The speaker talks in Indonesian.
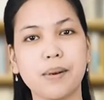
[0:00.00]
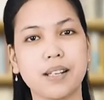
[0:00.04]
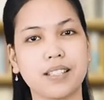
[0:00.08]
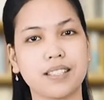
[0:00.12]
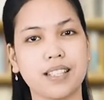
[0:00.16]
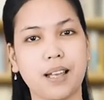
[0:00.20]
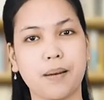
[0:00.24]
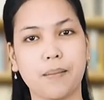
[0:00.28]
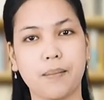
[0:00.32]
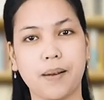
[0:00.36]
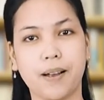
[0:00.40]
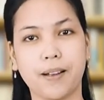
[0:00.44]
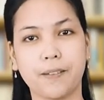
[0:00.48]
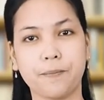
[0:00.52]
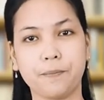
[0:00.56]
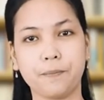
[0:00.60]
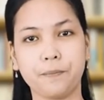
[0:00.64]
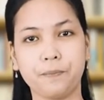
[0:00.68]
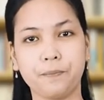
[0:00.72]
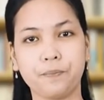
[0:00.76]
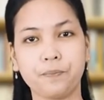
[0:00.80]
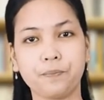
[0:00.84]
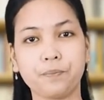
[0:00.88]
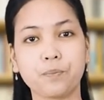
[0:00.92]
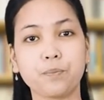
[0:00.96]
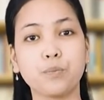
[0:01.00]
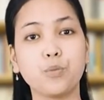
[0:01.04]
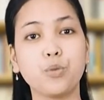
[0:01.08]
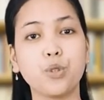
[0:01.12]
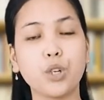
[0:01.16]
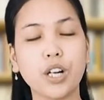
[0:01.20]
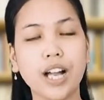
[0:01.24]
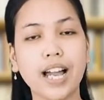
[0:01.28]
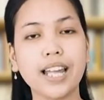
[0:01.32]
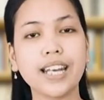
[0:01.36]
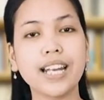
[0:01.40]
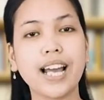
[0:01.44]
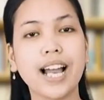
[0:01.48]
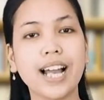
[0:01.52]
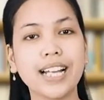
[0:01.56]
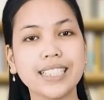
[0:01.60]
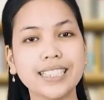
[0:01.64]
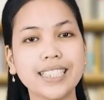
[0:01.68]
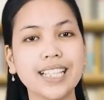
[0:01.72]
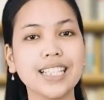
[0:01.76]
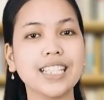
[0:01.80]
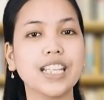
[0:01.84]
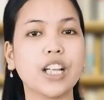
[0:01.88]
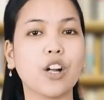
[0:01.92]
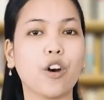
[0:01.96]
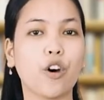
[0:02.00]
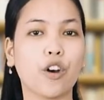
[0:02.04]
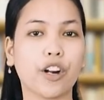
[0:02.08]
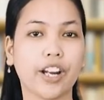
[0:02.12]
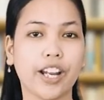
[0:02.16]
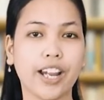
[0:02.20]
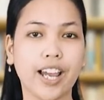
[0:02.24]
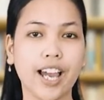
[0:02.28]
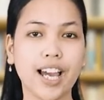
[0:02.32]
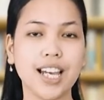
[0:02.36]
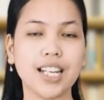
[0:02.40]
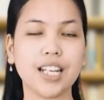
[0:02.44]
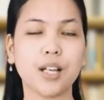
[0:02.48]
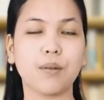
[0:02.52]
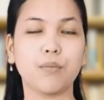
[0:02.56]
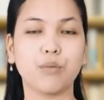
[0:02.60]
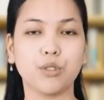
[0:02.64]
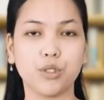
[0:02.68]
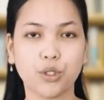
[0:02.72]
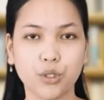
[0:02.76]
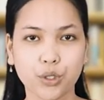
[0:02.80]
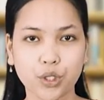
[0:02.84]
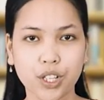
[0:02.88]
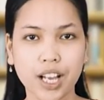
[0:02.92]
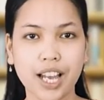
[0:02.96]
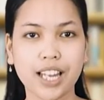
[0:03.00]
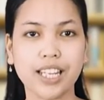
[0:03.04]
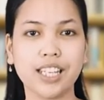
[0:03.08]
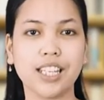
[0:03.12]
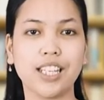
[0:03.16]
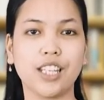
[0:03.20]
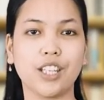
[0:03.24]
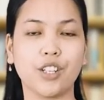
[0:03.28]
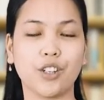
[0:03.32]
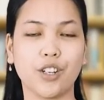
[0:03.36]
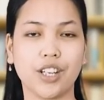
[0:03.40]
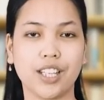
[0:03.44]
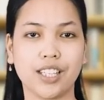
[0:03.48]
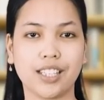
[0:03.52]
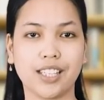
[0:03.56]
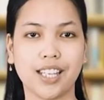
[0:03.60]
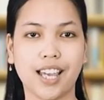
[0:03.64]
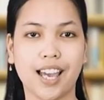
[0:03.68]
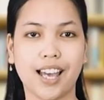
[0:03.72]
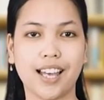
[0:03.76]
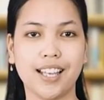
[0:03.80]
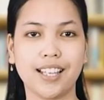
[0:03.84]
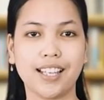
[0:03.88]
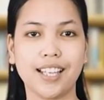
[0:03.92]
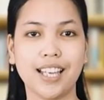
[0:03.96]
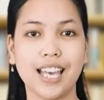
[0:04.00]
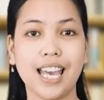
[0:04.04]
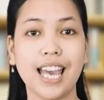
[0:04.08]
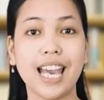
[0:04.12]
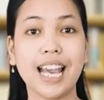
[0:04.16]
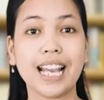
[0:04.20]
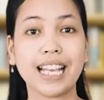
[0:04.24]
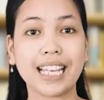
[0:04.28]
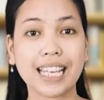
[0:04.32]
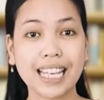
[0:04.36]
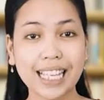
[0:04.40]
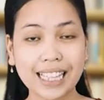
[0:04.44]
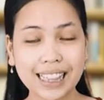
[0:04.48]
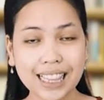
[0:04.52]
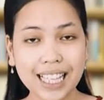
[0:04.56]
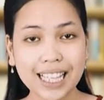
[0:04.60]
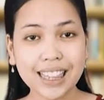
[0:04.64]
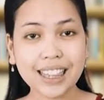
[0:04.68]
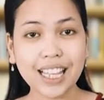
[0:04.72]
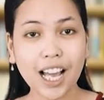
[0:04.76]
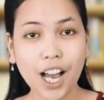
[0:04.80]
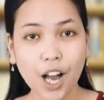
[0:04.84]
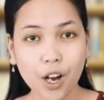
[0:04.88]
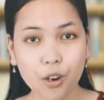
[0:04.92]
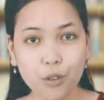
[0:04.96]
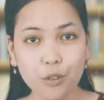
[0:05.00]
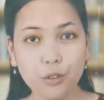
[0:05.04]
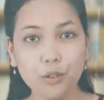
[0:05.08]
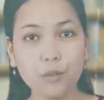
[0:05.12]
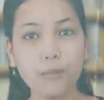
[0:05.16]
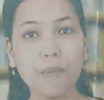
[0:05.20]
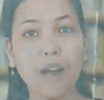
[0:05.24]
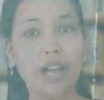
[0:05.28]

bersama. Bukan hanya di Korea, namun juga di Indonesia. Kita tahu